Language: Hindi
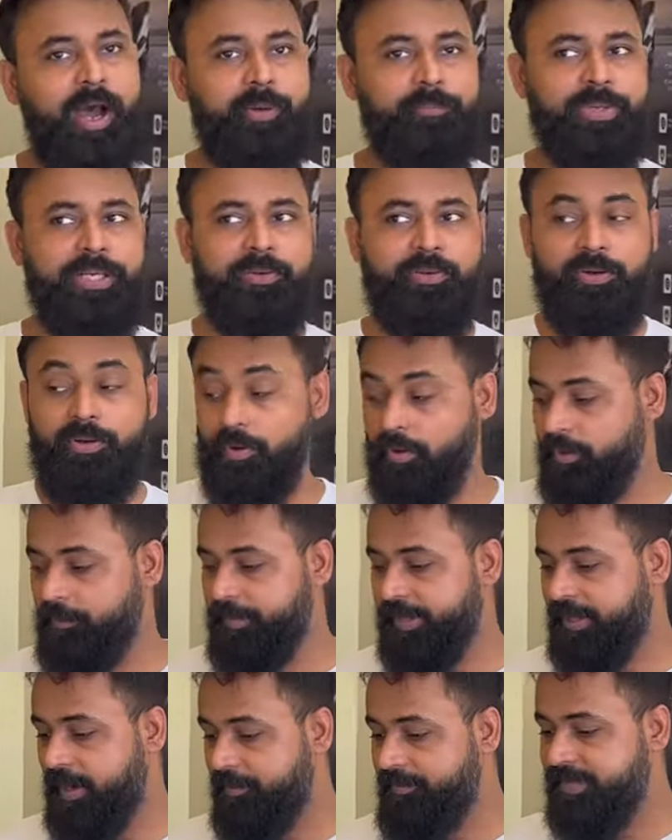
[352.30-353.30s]
हाँ, है हाँ बिल्कुल और
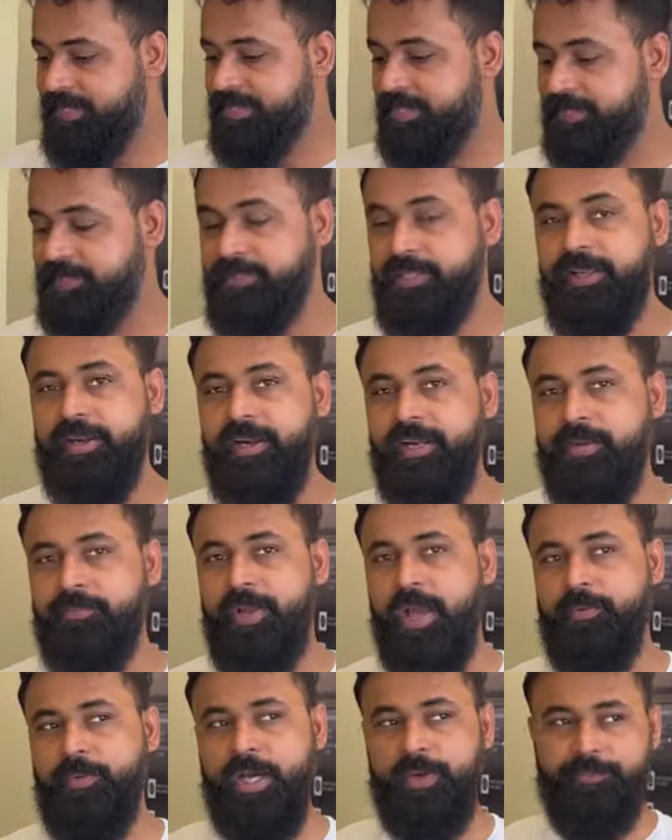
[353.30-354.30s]
अभी काफी सस्ते रेट में
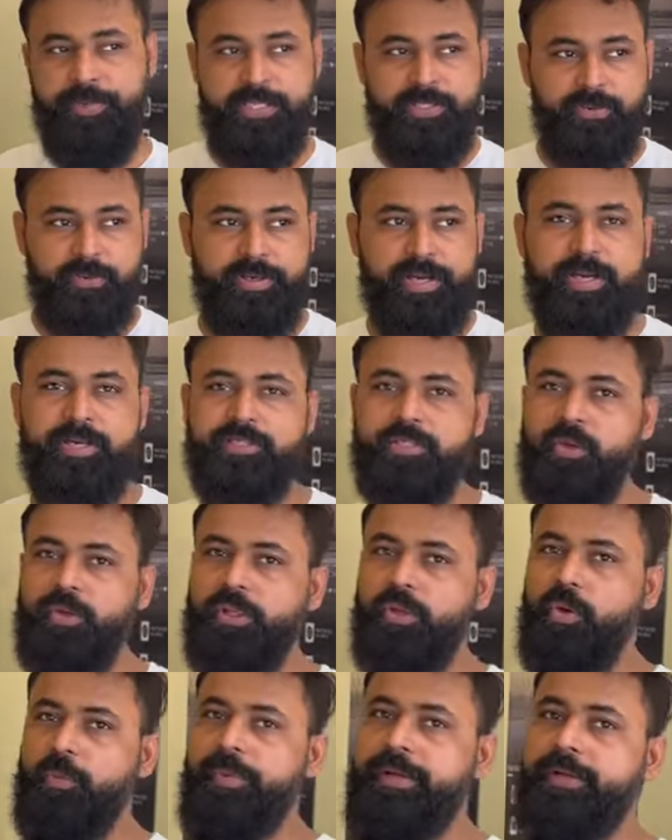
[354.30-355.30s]
हमारे पास जो डेढ़ सौ
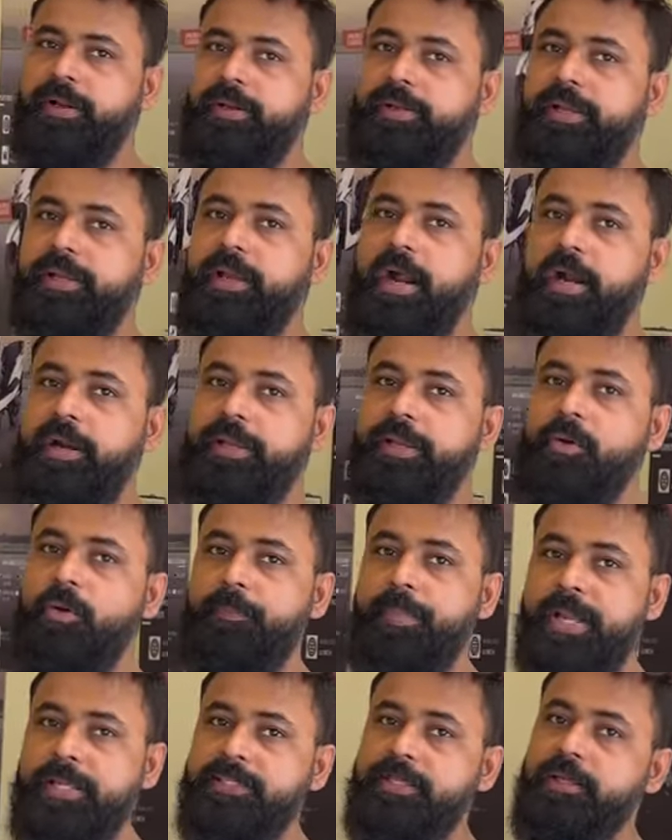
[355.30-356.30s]
किलोमीटर की गाड़ी है वो
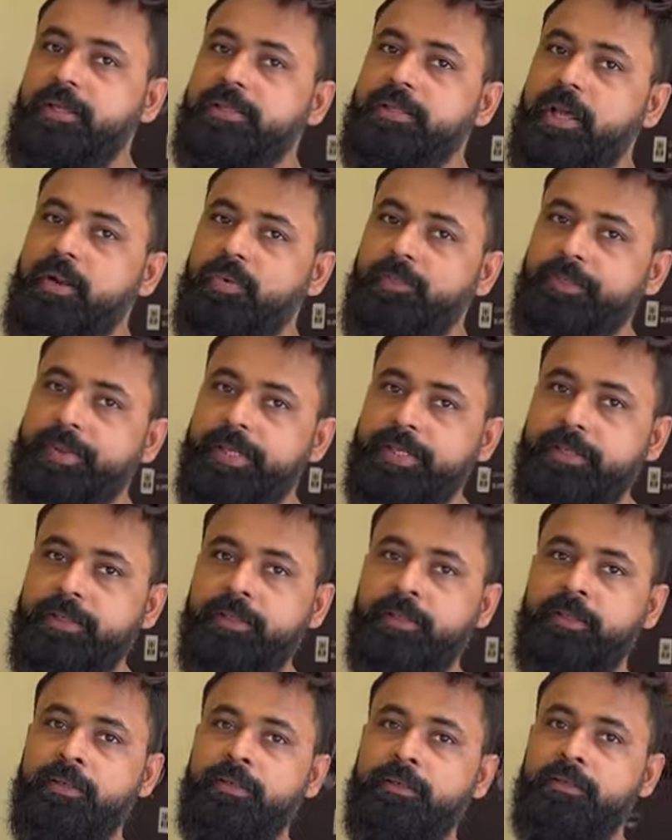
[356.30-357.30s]
पैंसठ हजार रूपए की
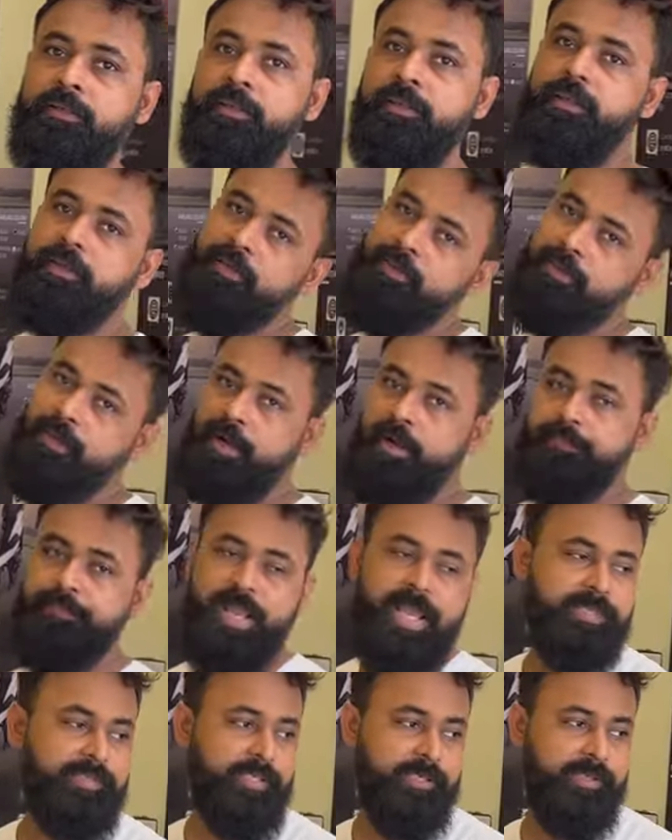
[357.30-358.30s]
है बस पैंसठ हजार
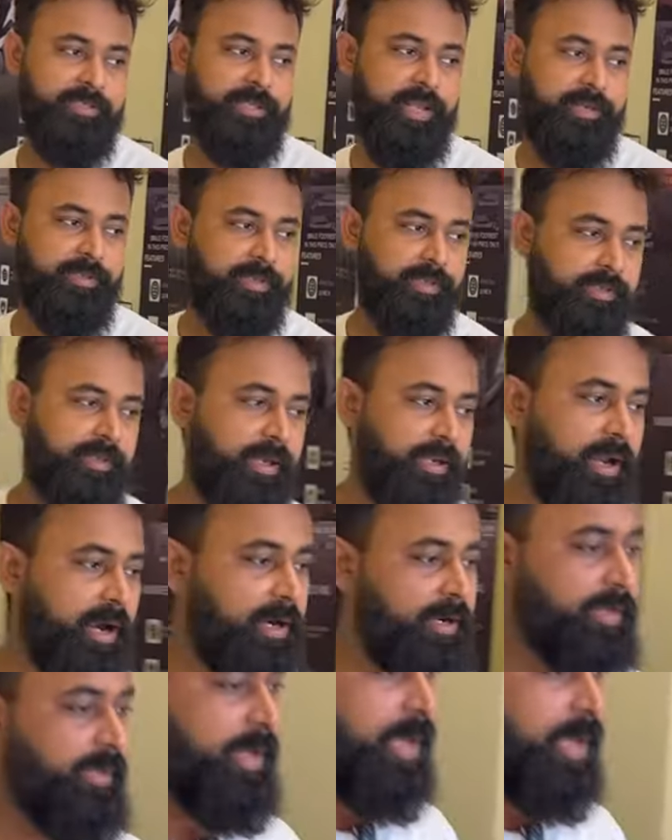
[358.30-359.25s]
पैंसठ हजार की ये गाड़ी